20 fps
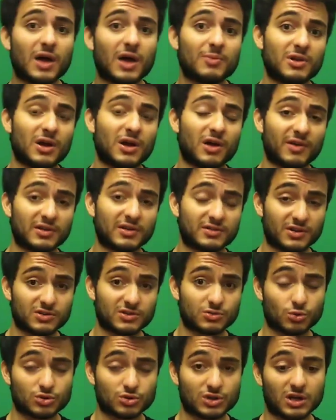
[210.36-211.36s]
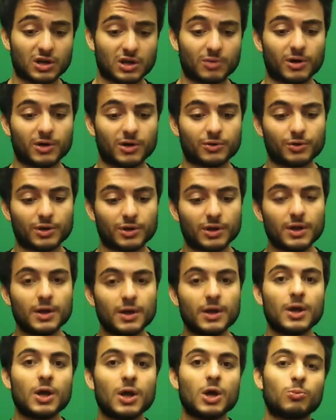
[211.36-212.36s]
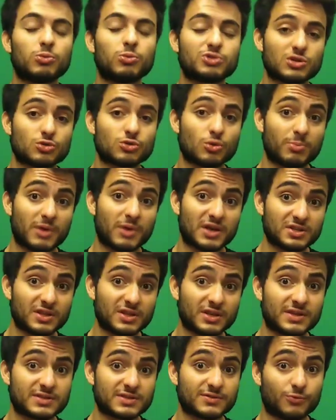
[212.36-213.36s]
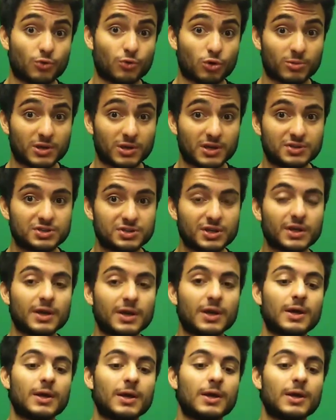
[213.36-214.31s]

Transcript: daha bile avantajlı Ozan Kabak'a göre. Bu sezon bence de kesin forma giyecek.